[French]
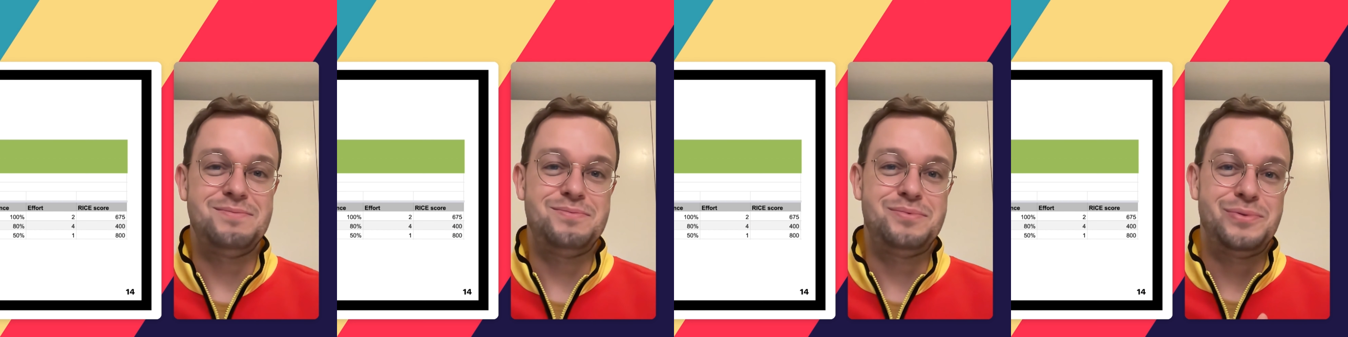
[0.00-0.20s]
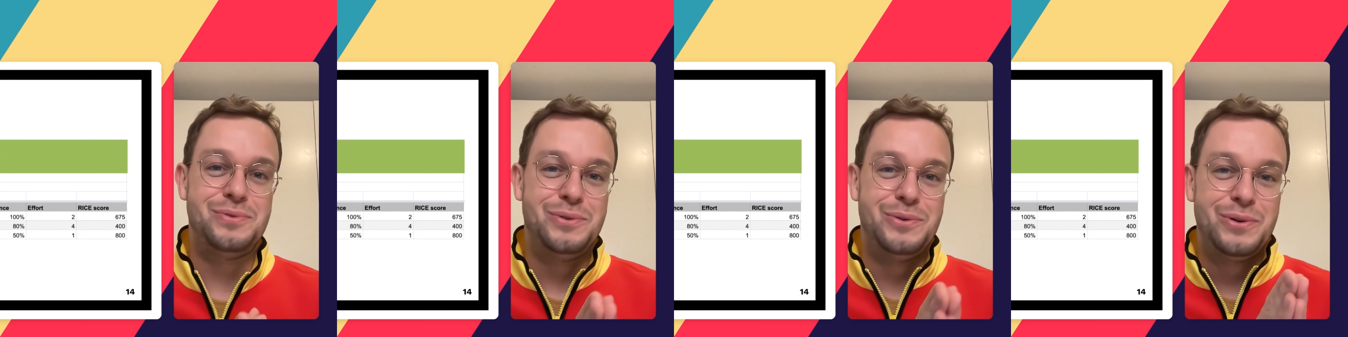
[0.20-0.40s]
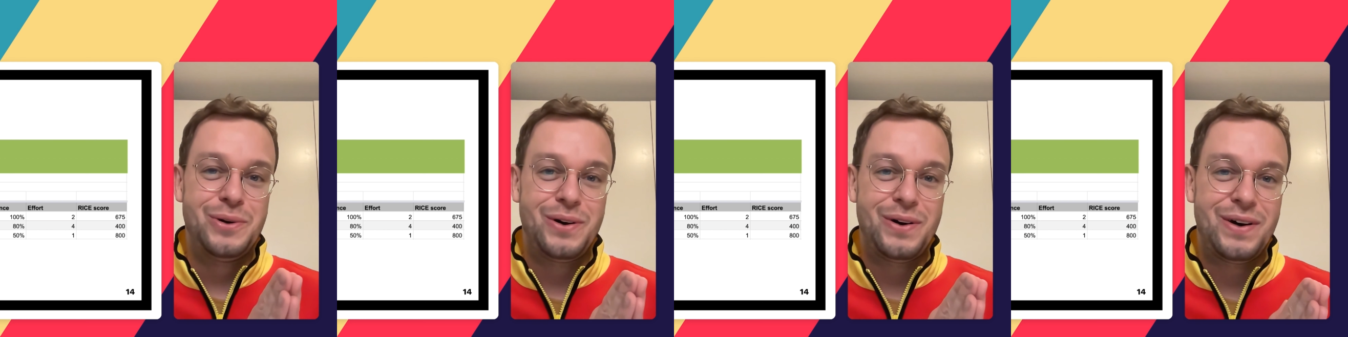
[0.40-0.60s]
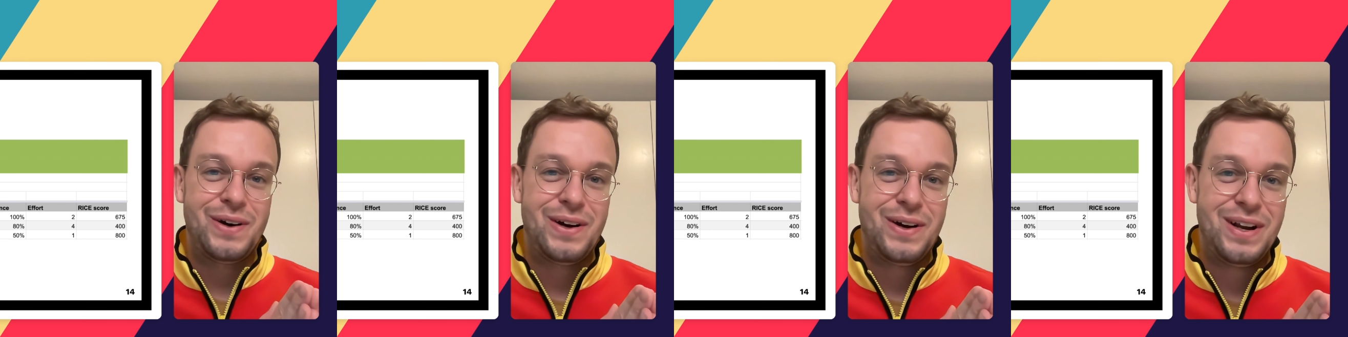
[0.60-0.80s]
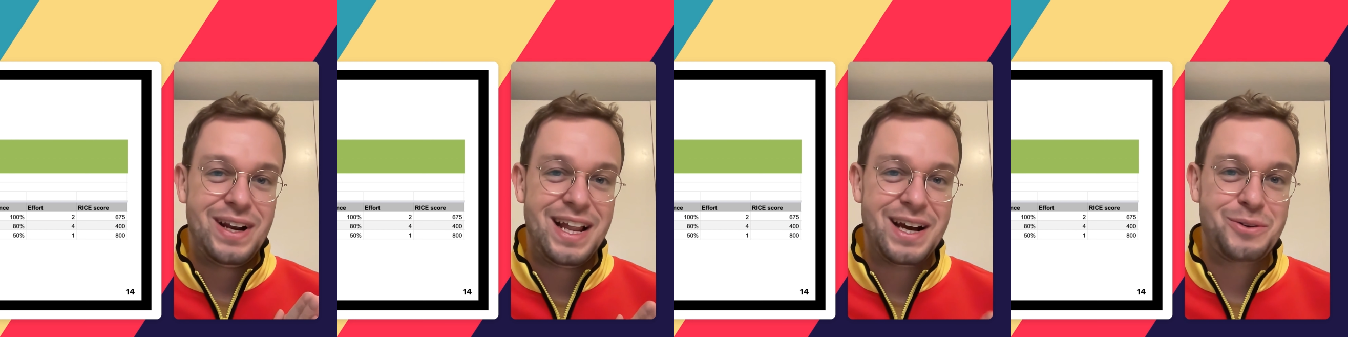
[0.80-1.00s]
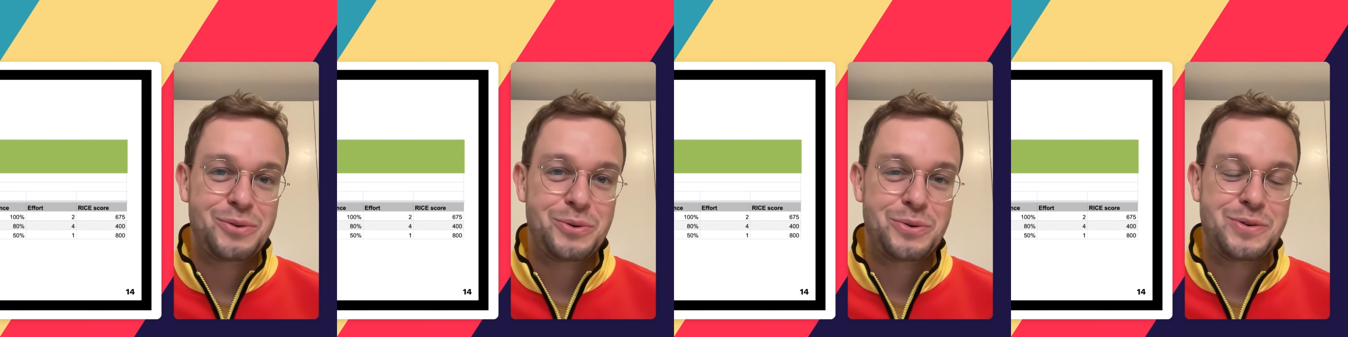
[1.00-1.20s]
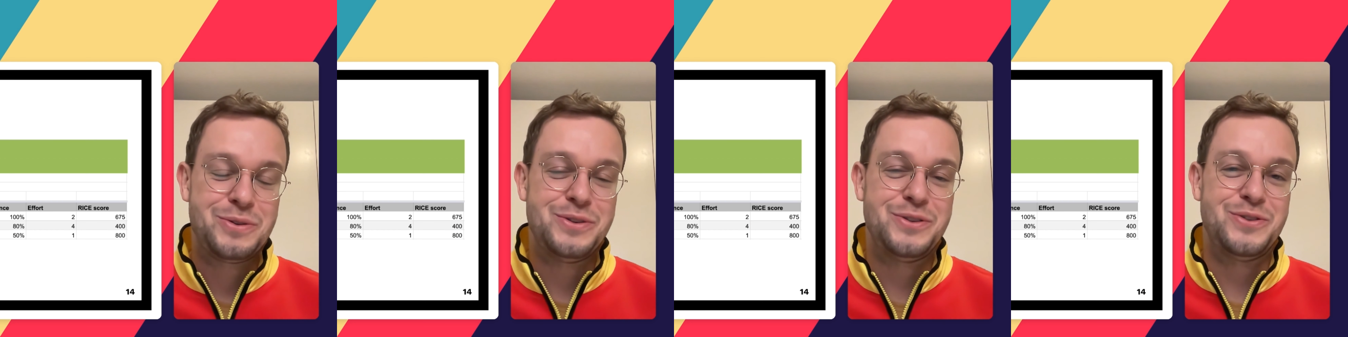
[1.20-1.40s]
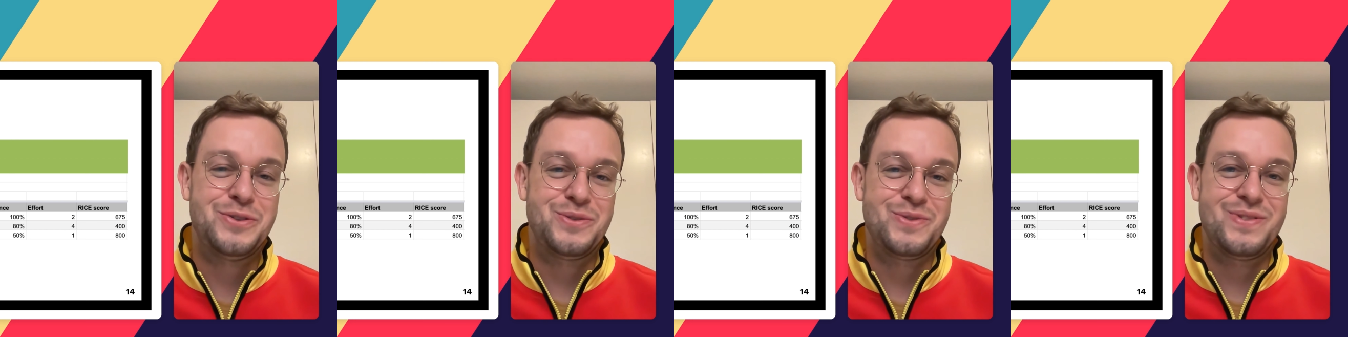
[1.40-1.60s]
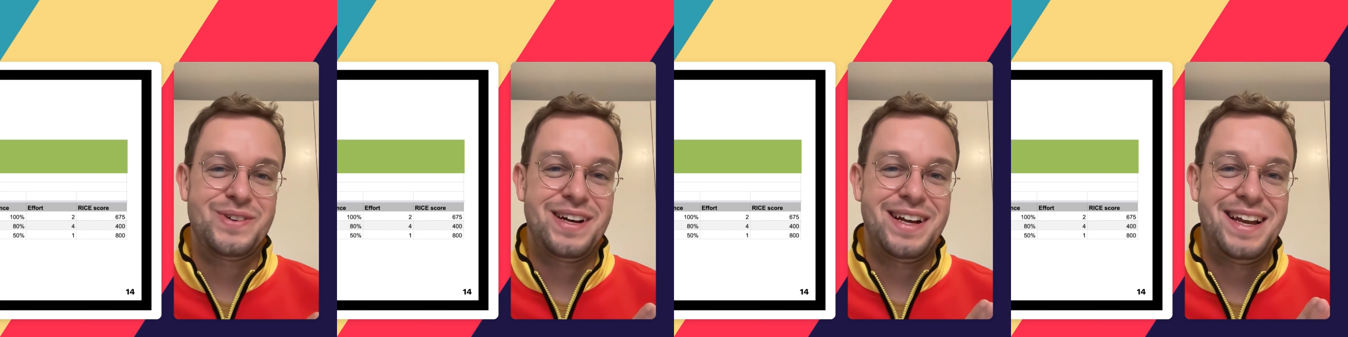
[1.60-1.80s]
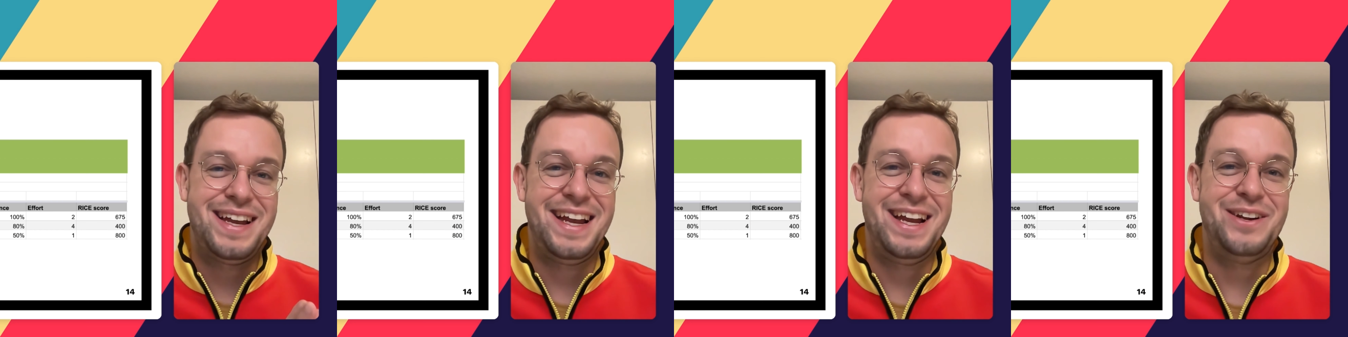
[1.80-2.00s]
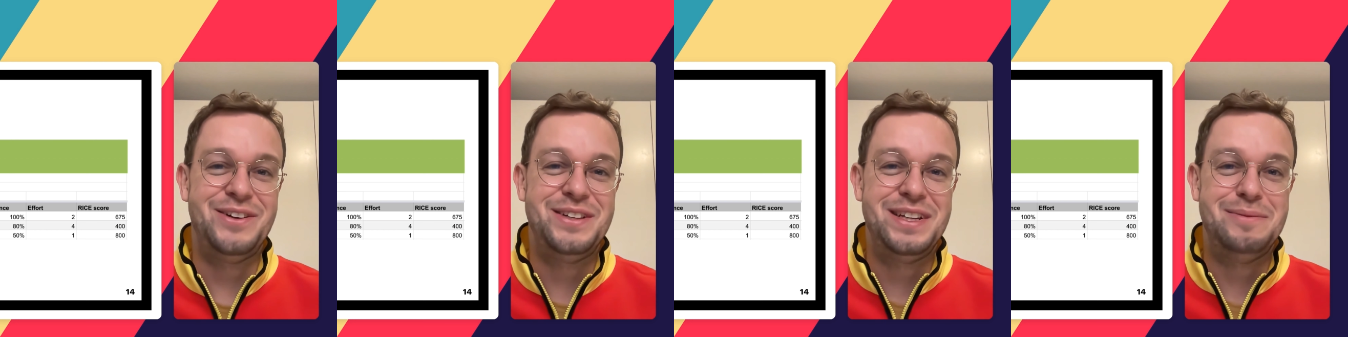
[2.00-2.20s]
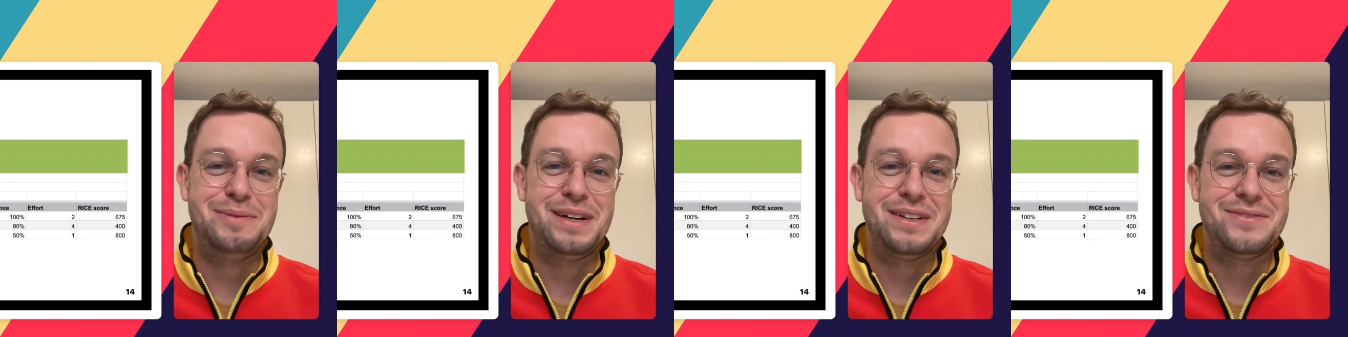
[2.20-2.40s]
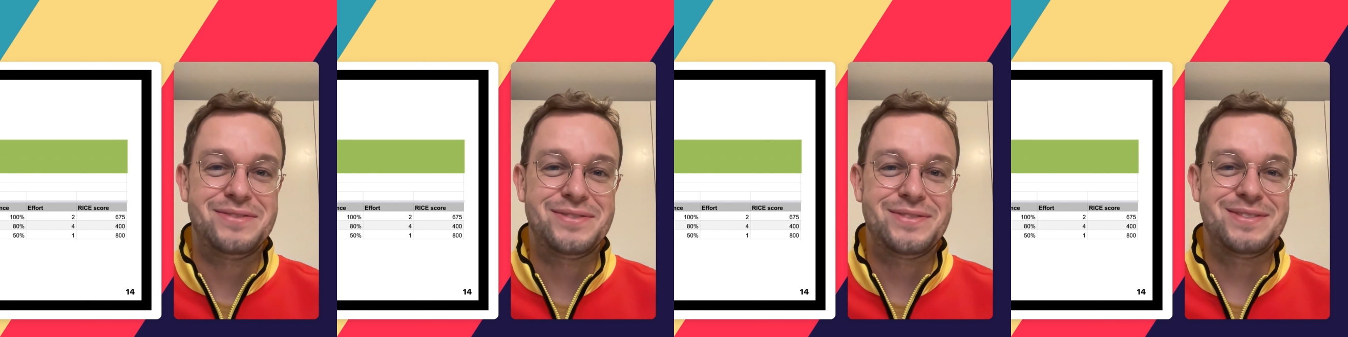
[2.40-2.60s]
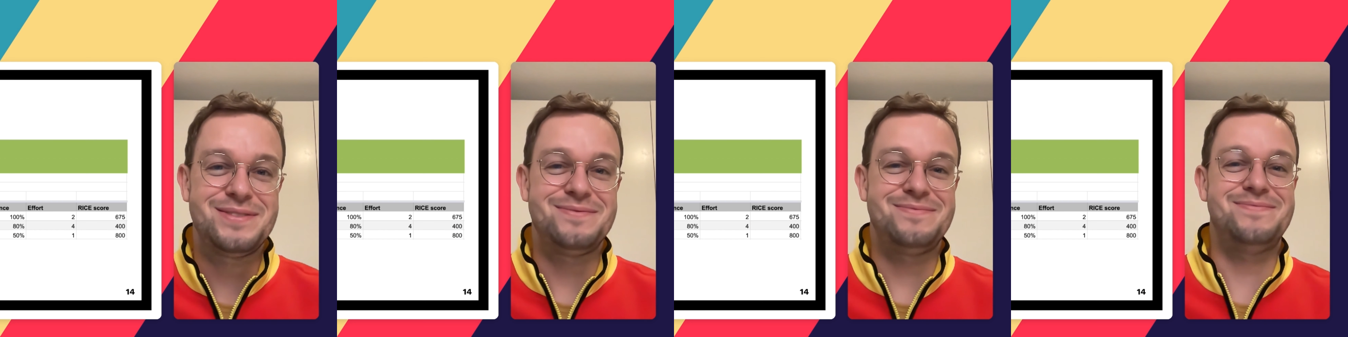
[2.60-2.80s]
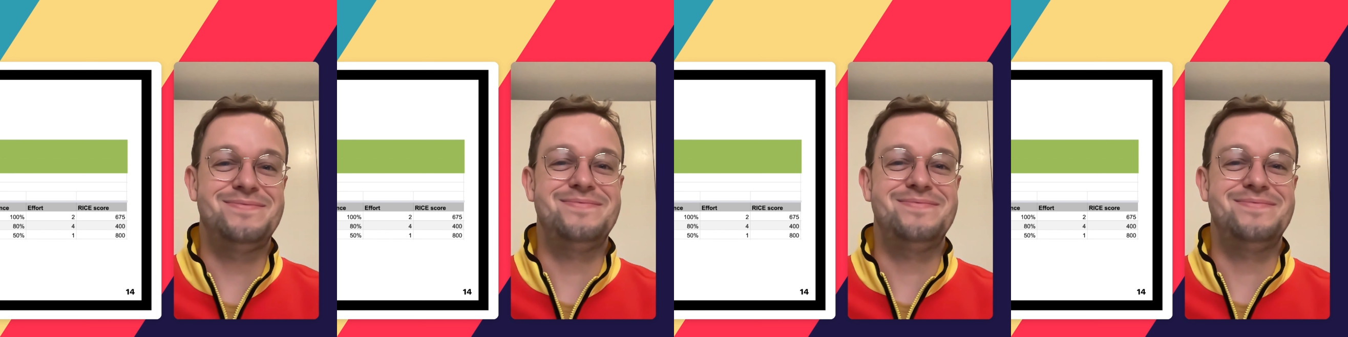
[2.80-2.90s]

pour la conclusion et le débrief.